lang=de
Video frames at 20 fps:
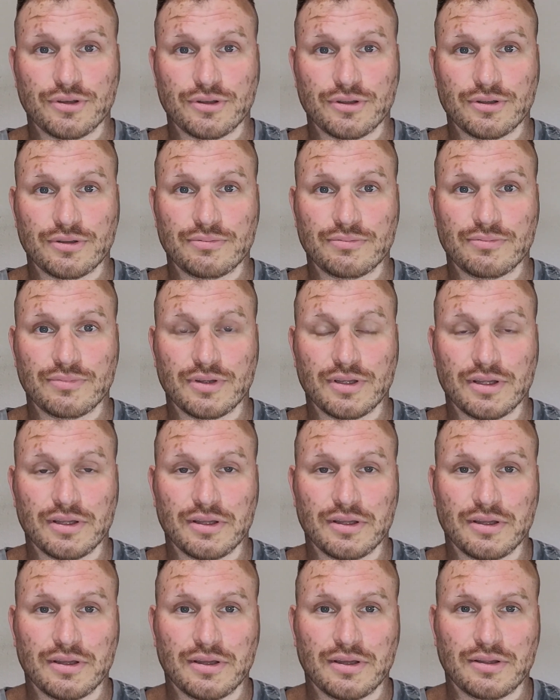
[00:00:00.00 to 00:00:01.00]
ähm,
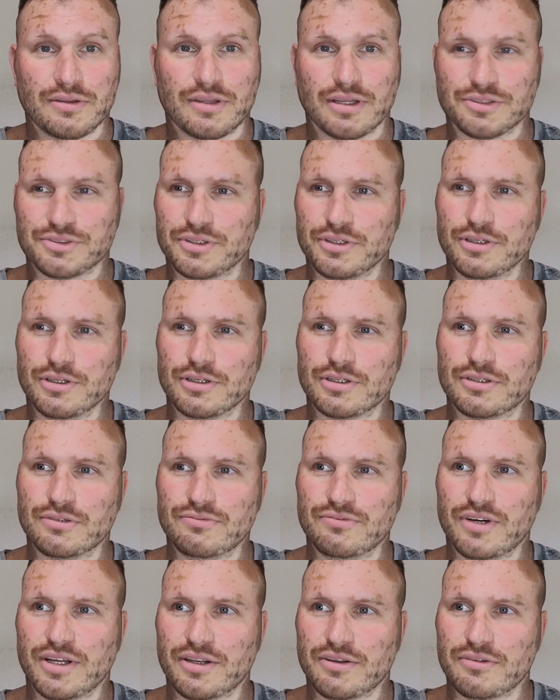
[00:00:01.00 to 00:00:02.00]
dass sie
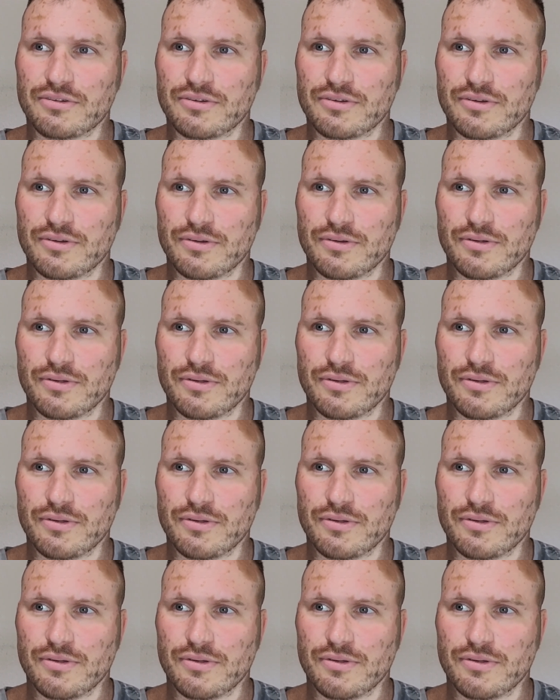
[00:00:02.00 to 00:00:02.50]
irgendwann